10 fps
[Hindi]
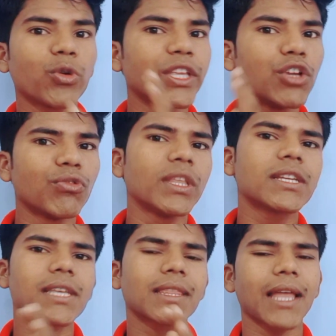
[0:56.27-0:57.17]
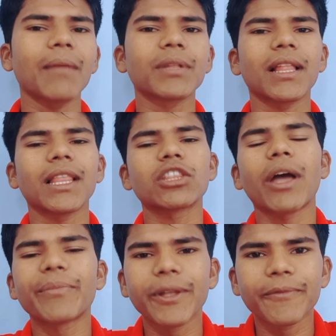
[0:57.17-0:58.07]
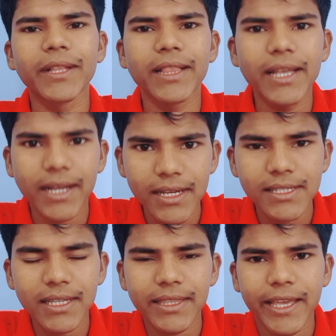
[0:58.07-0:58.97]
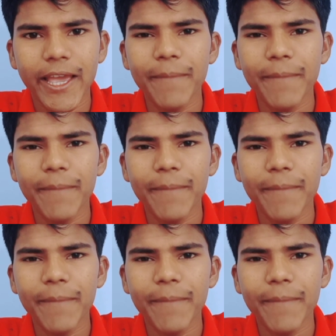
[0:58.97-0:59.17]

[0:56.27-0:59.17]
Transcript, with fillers: कोई यूनिक सा नाम डालना तो आप डेफिनेटली कर सकते